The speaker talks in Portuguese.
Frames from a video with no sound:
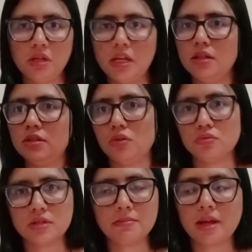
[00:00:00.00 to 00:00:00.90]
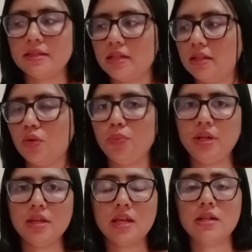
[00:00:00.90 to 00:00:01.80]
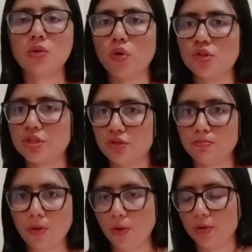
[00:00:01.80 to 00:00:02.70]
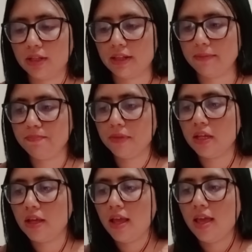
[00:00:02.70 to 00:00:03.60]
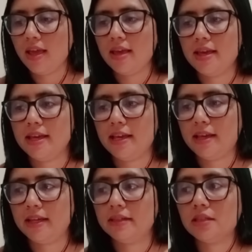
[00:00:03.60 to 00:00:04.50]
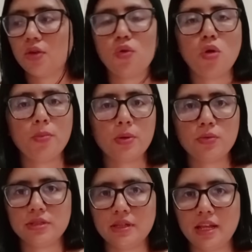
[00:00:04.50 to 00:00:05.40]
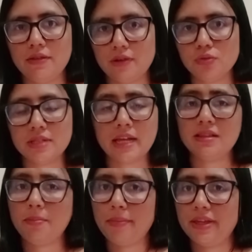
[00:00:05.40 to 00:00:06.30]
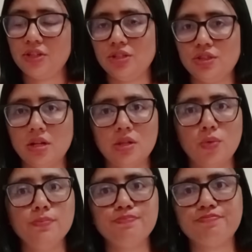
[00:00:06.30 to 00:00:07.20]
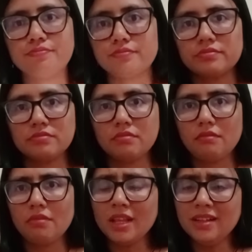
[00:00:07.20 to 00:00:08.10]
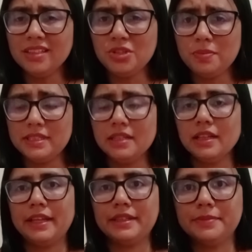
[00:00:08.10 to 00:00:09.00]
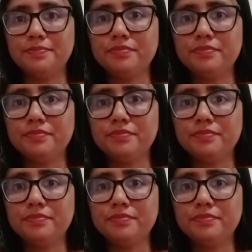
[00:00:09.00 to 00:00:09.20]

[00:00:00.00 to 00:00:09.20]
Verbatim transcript: ele não usa mais, ele não brinca, ele não gosta de bola, né? É, então vou comprar uma coisa que ele vai usar. E também, gente, ele não anda de bicicleta.